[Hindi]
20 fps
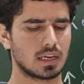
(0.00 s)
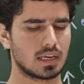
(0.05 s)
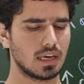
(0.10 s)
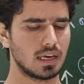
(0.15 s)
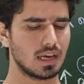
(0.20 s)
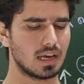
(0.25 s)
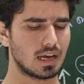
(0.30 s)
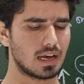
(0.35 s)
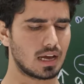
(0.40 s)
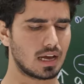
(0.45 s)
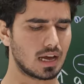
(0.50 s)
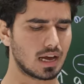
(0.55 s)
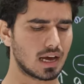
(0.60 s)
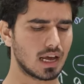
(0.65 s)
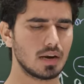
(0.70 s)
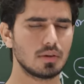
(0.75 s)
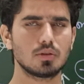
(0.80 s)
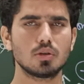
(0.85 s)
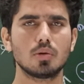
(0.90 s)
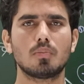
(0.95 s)
कि
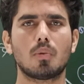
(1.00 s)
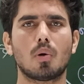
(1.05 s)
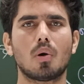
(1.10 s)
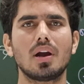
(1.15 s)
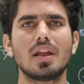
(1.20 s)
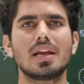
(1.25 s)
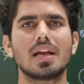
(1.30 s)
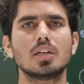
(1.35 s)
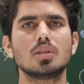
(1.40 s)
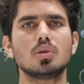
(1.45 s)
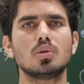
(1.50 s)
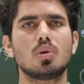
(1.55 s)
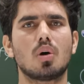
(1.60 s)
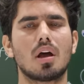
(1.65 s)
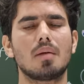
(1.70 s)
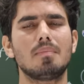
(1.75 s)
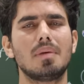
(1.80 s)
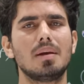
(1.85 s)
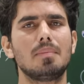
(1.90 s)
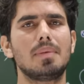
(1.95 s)
अगर जो बॉडी का जो
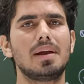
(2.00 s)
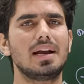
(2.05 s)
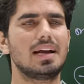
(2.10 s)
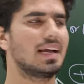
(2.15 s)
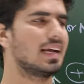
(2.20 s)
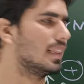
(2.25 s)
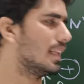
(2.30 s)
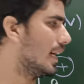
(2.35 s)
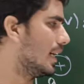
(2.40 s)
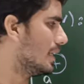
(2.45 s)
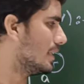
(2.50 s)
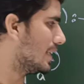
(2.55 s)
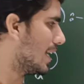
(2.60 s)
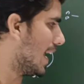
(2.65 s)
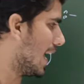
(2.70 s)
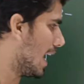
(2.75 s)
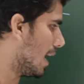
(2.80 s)
नॉर्मल वेट है दैट इज